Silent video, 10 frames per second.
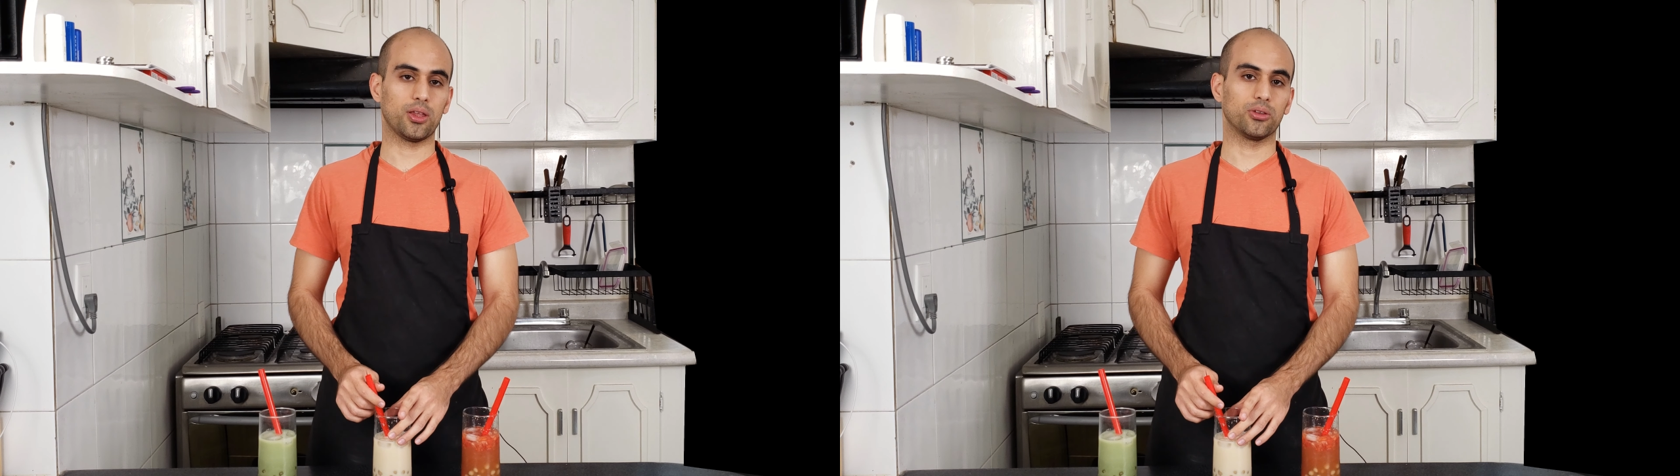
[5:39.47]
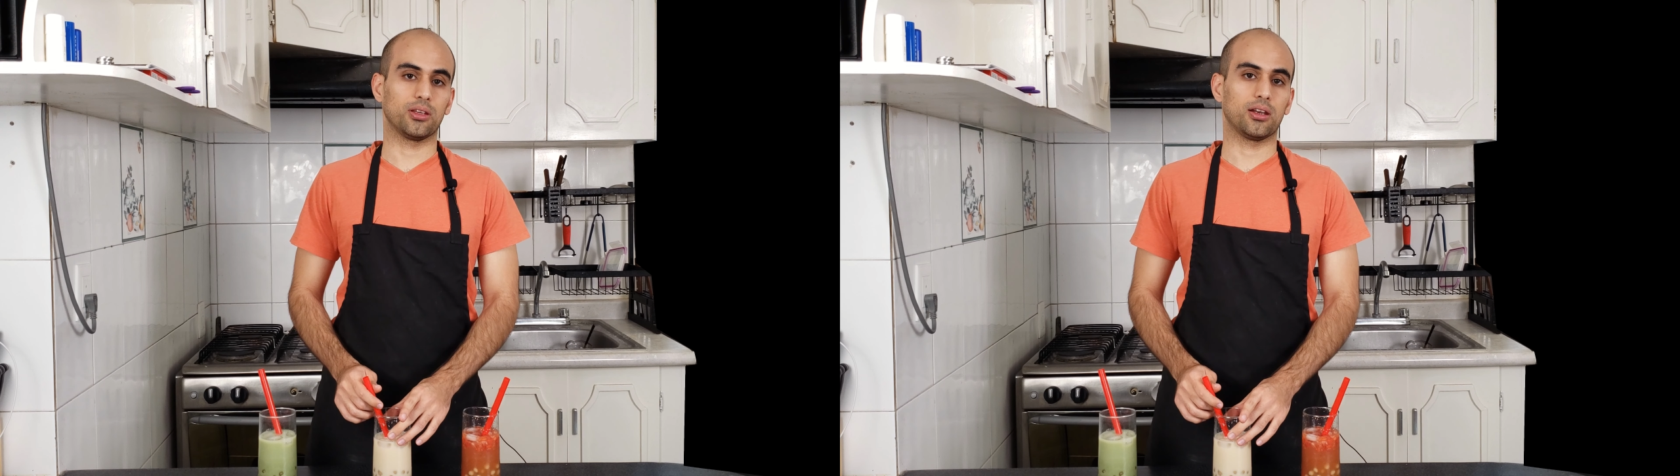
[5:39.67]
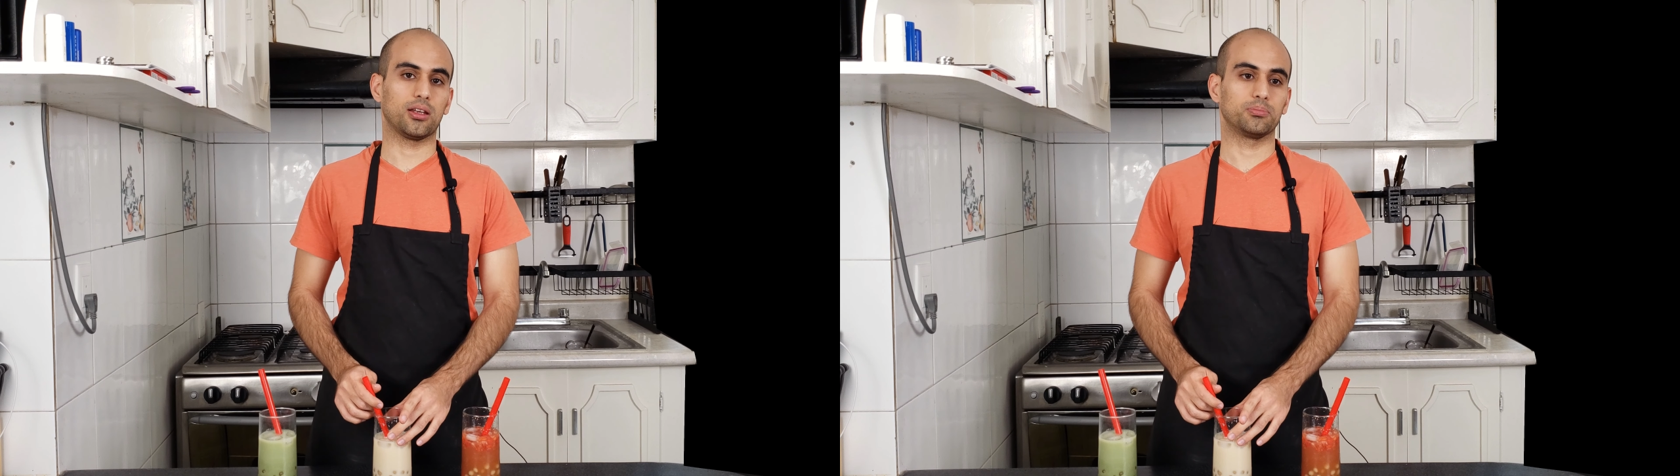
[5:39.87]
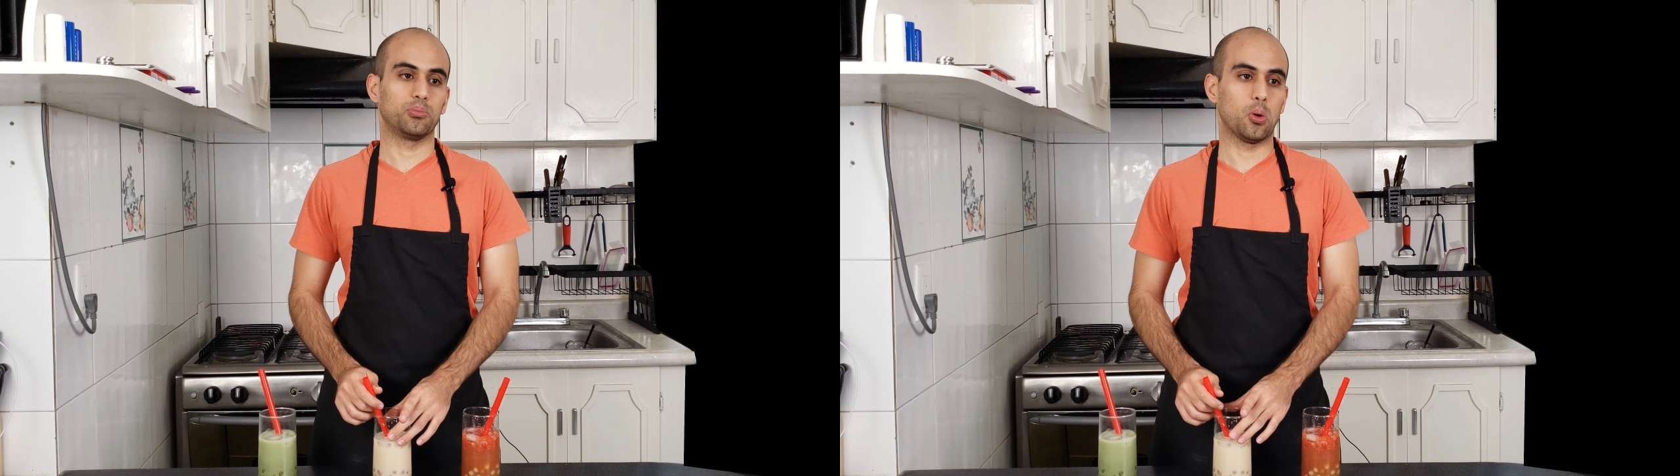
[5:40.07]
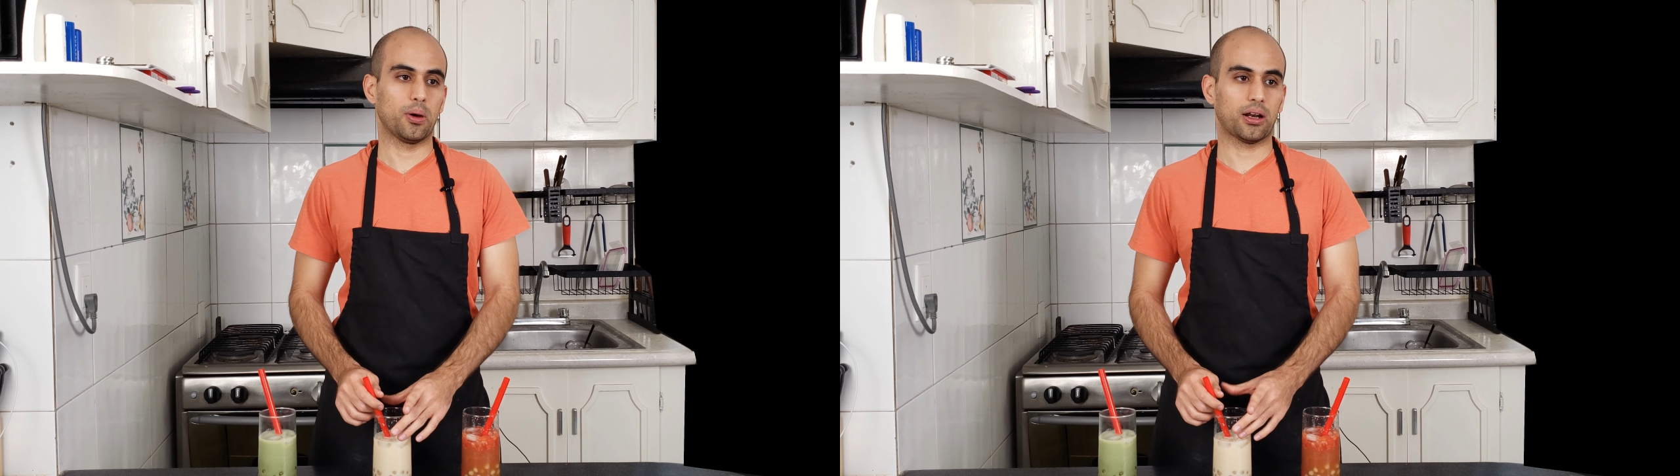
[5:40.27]
donde la
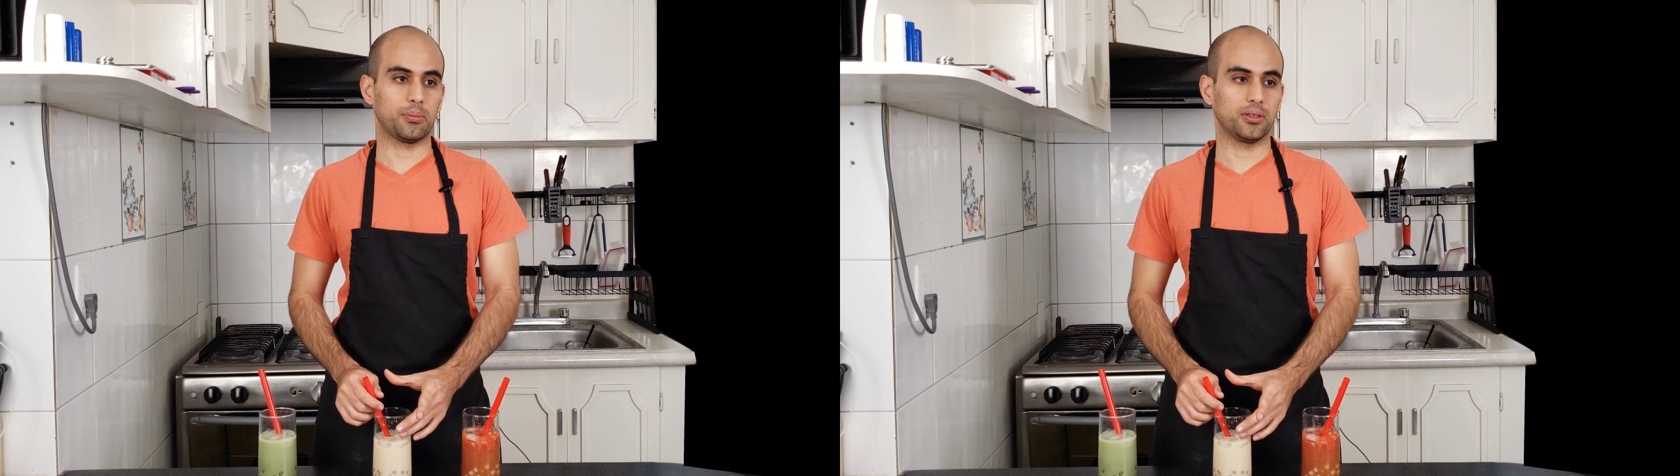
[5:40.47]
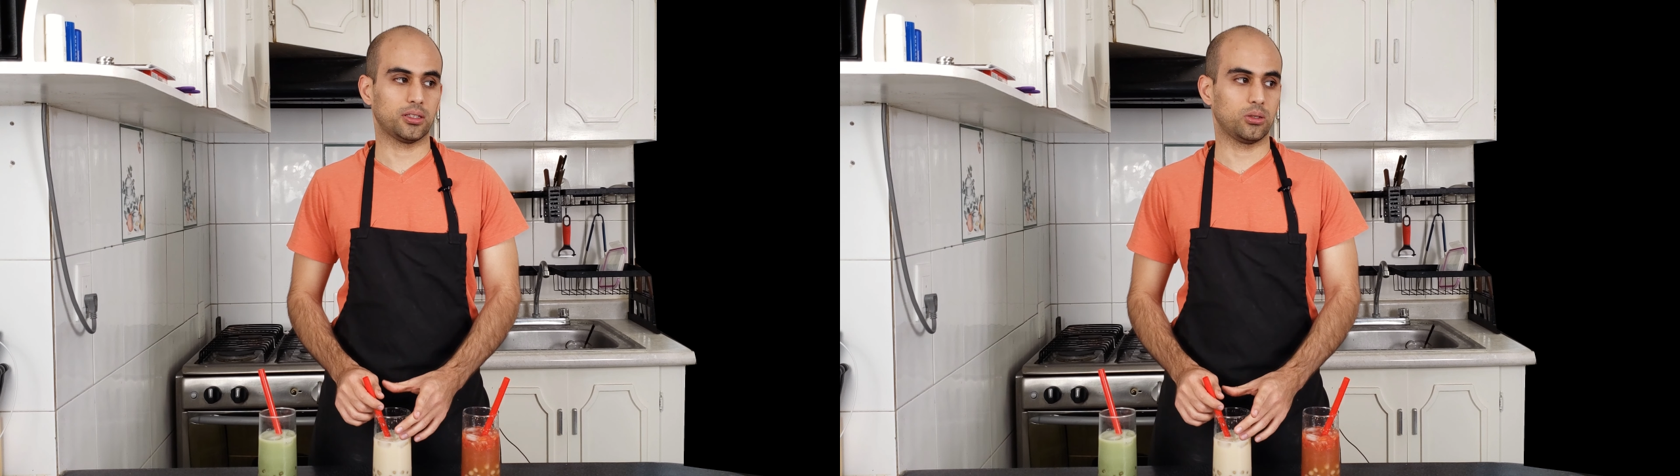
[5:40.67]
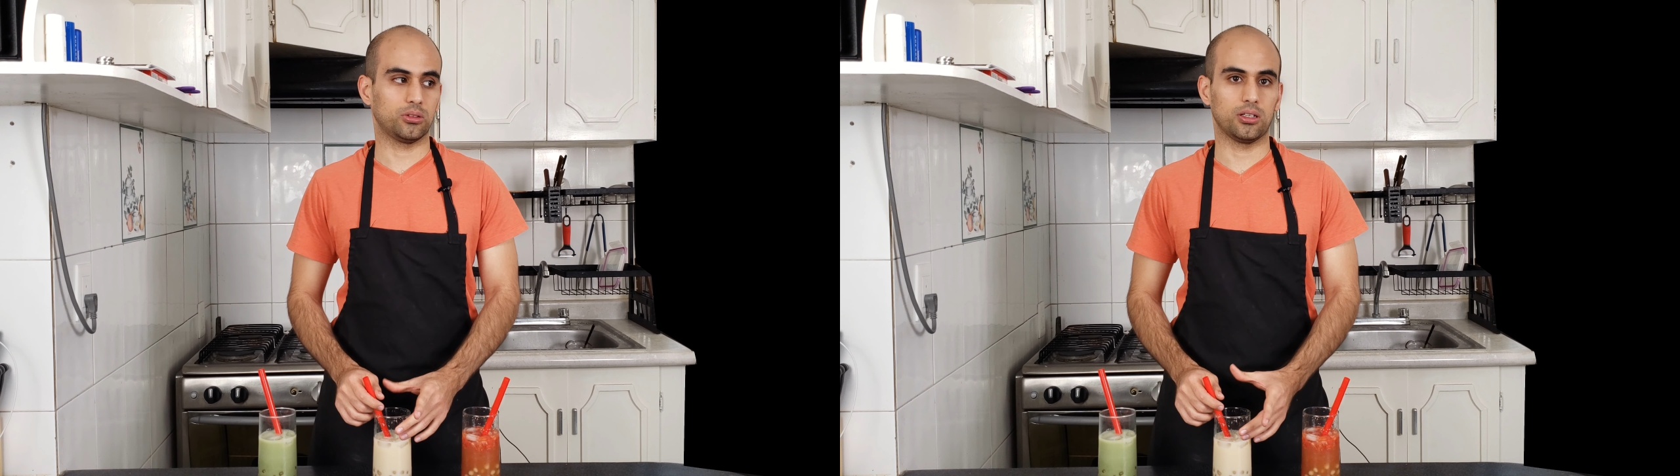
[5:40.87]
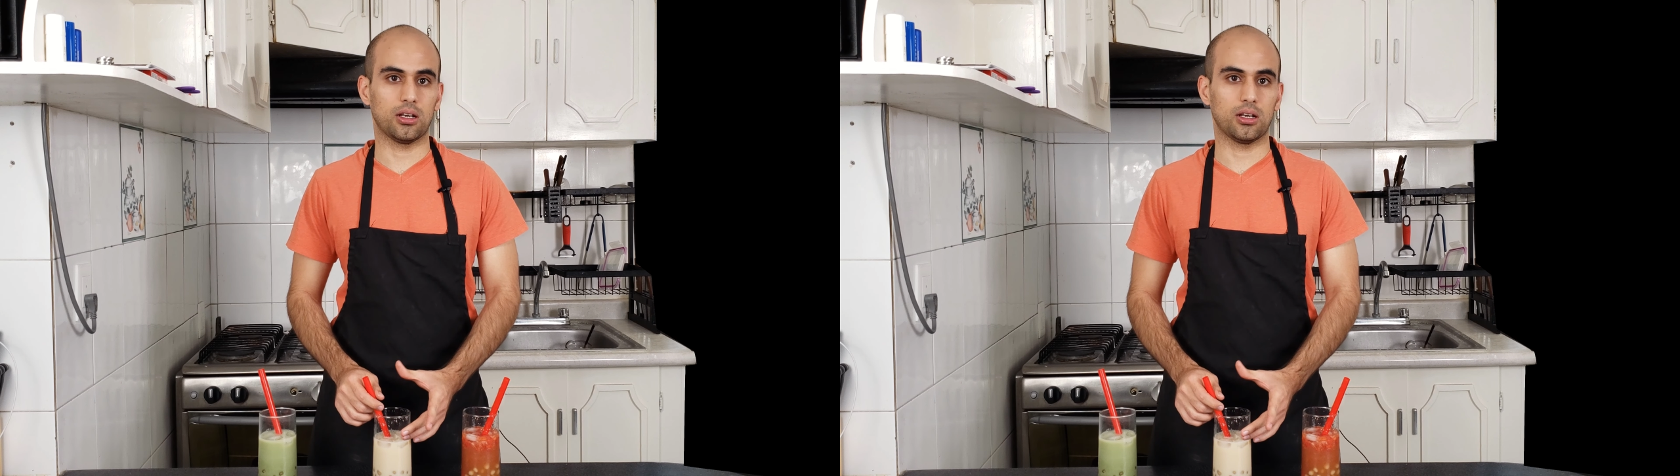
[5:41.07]
boba realmente no tiene